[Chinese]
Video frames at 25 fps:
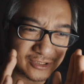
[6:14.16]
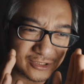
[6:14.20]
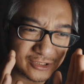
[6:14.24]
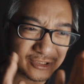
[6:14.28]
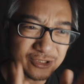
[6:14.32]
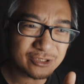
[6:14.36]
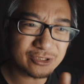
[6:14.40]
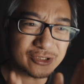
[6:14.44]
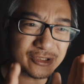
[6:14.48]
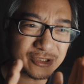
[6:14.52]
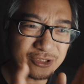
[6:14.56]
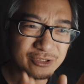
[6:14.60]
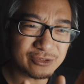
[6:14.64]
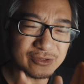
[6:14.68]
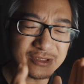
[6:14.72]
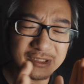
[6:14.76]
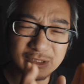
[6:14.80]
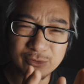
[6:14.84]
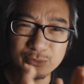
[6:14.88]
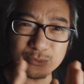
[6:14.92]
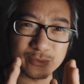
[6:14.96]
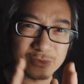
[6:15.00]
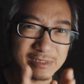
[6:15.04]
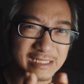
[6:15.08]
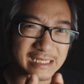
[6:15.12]
YouTube
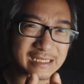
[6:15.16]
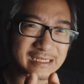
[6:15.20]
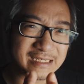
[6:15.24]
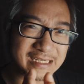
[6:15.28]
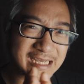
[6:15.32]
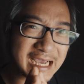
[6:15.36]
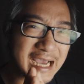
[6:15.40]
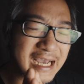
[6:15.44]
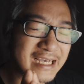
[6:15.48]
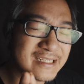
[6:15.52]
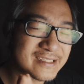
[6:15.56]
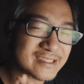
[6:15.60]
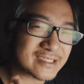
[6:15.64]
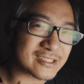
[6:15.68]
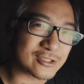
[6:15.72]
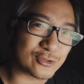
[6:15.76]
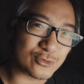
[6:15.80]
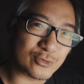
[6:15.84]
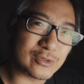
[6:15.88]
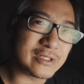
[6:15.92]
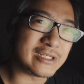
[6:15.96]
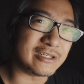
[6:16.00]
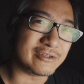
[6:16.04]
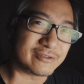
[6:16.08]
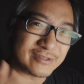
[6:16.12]
这五年开始
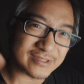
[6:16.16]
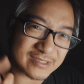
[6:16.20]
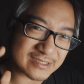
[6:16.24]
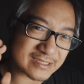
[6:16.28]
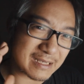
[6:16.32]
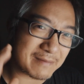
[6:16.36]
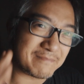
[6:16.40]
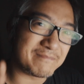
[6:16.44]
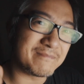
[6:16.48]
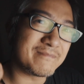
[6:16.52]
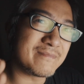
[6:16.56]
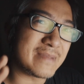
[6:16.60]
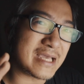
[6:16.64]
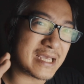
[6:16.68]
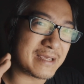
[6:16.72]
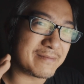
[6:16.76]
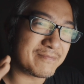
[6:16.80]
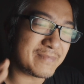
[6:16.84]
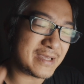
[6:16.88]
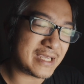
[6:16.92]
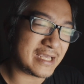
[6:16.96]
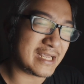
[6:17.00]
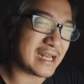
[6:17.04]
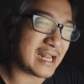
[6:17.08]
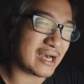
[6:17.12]
会有审美
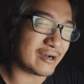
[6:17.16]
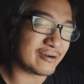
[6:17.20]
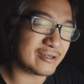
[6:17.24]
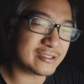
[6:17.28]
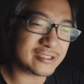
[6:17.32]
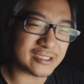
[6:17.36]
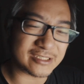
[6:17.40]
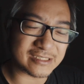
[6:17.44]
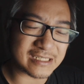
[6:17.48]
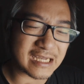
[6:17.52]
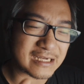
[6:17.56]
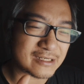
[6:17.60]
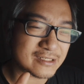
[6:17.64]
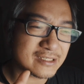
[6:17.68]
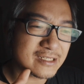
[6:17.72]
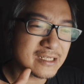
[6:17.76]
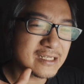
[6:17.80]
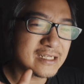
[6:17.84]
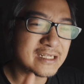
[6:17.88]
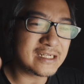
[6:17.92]
疲劳或者大。